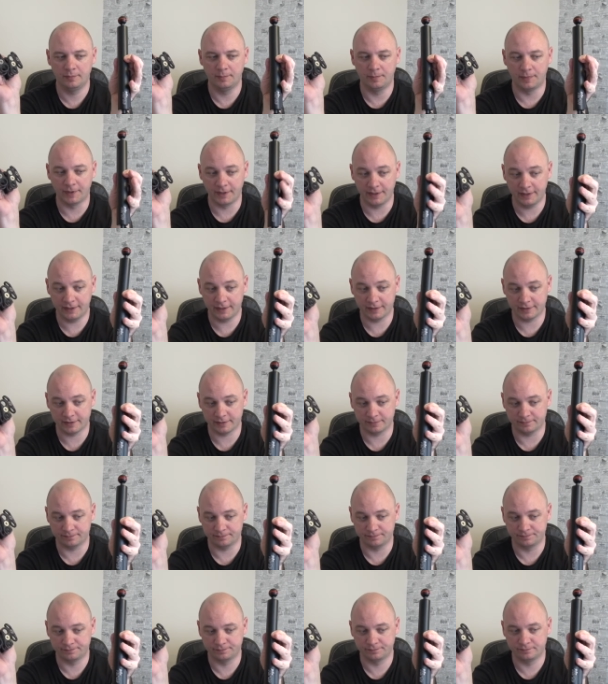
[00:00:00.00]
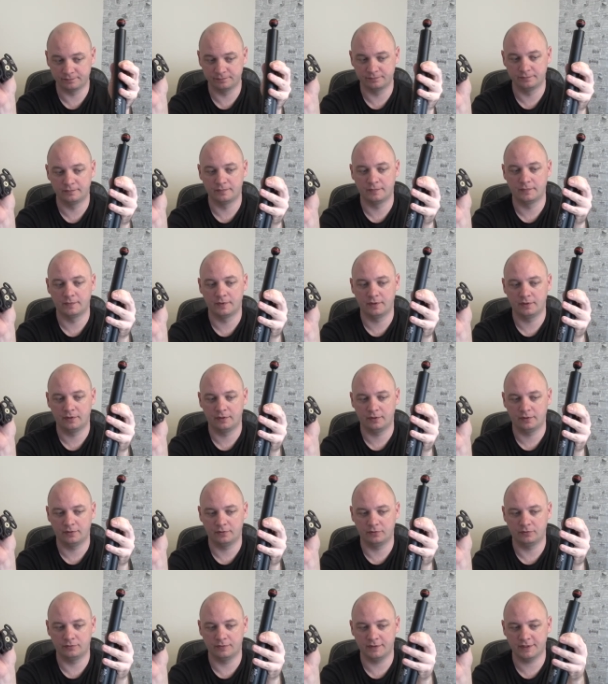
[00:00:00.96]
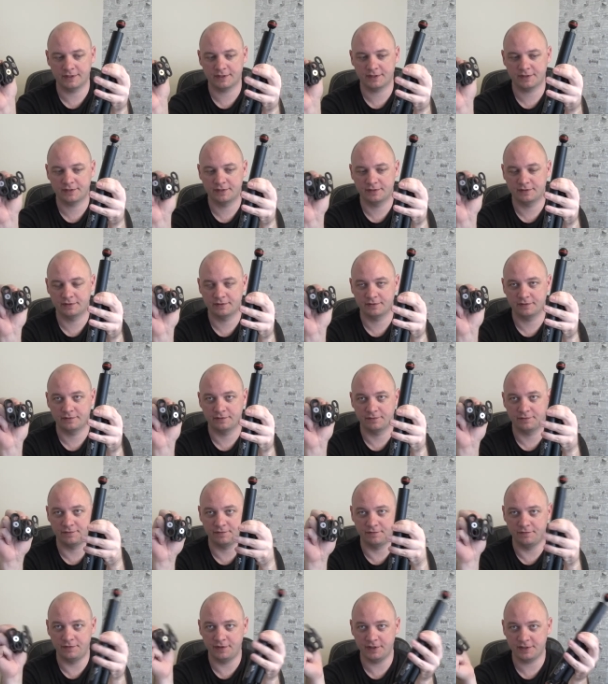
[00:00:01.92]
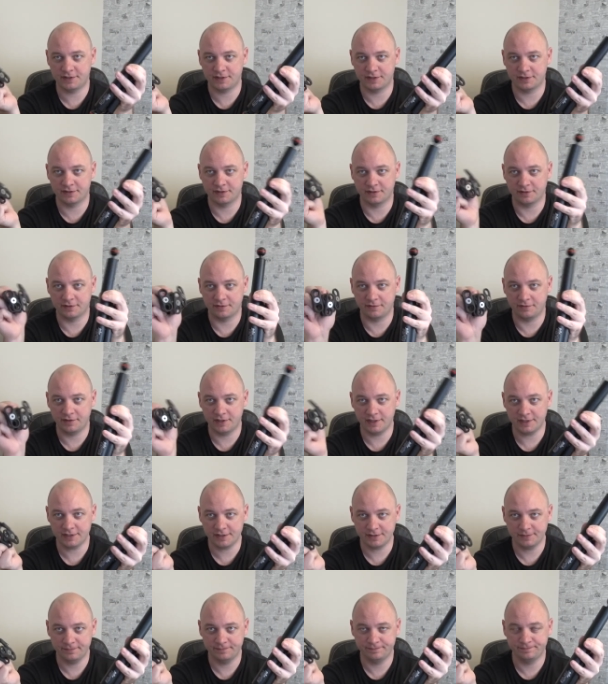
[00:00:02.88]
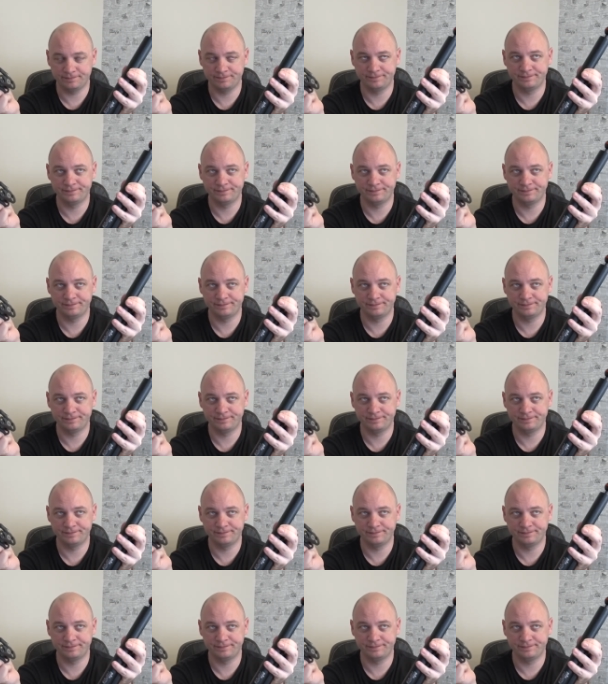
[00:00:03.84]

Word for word: При этом у вас весь этот вес